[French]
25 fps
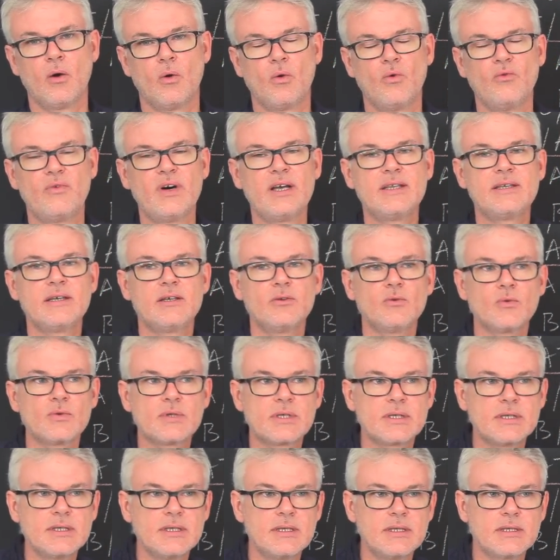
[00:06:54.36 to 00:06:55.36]
on va
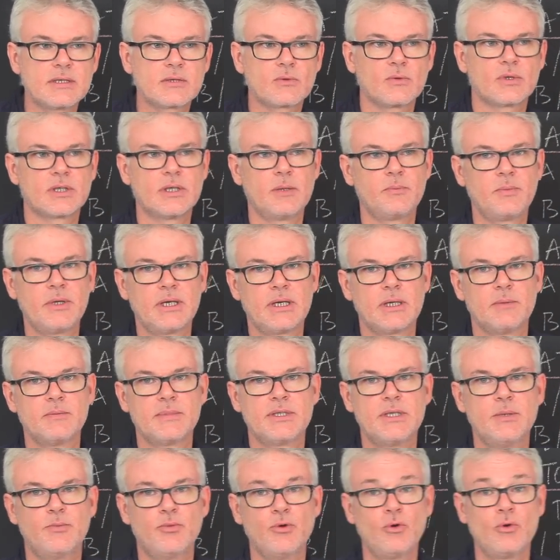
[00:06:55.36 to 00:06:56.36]
dénoncer ce qu'on appelle un
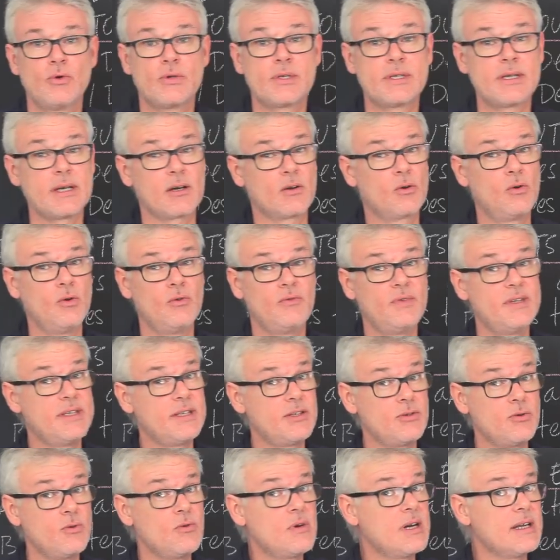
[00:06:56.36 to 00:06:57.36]
petit peu le cercle
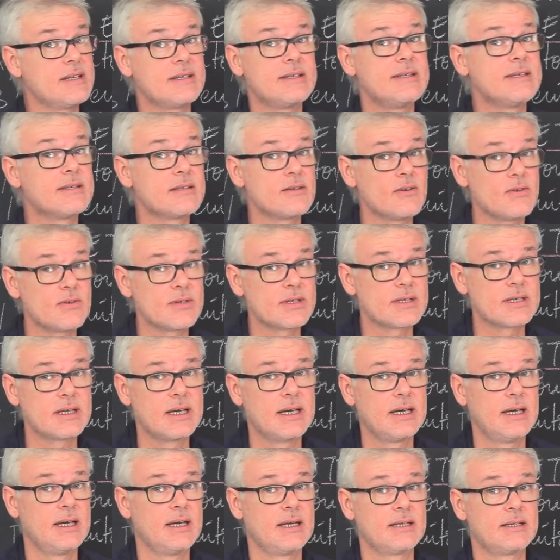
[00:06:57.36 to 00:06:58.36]
vicieux de
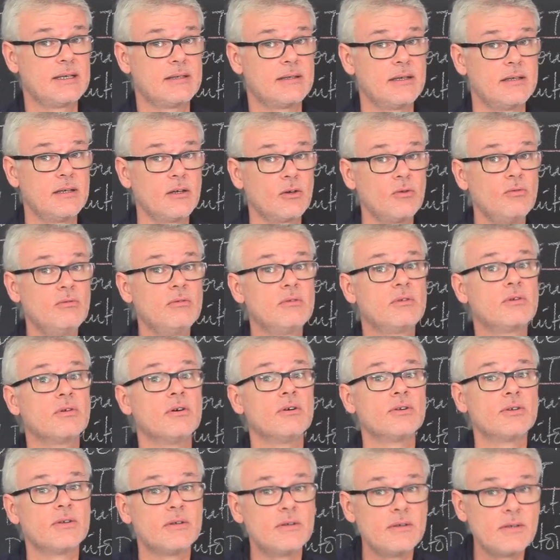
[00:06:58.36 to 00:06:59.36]
l'assistance, c'est-à-dire une
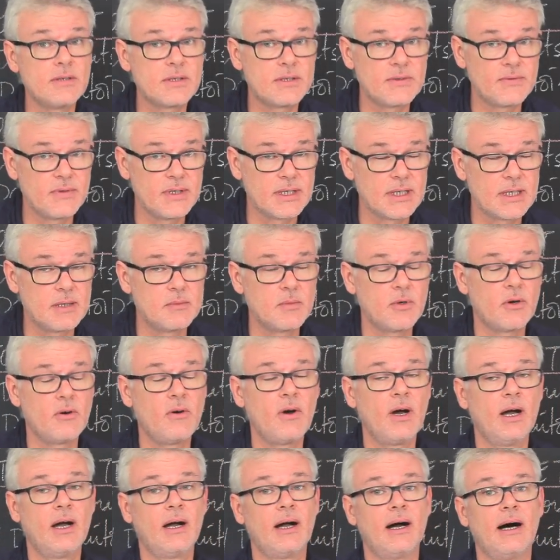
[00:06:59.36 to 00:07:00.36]
tendance
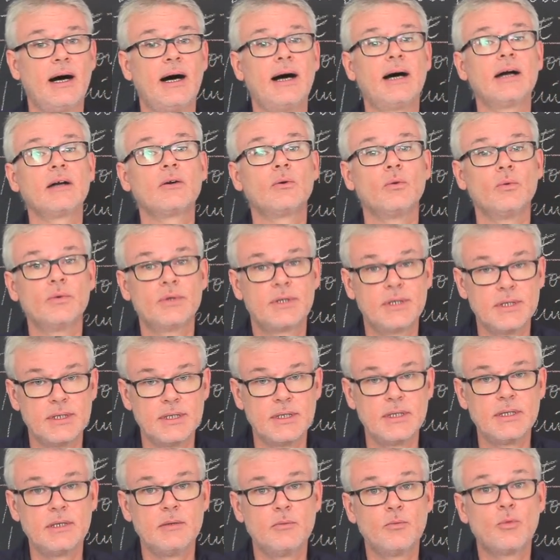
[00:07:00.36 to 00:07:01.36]
finalement a
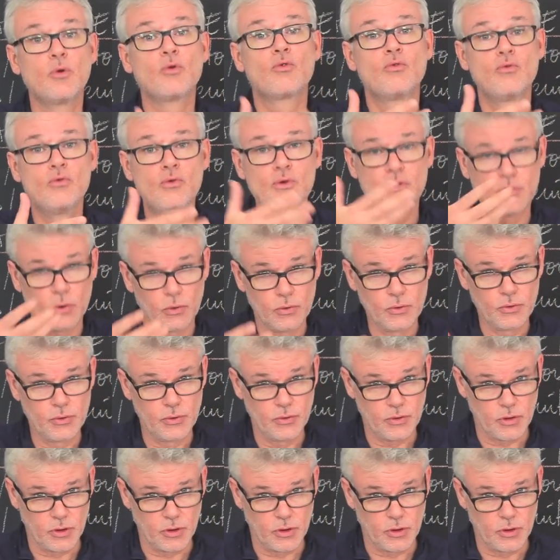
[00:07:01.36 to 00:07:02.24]
compté beaucoup sur l'Union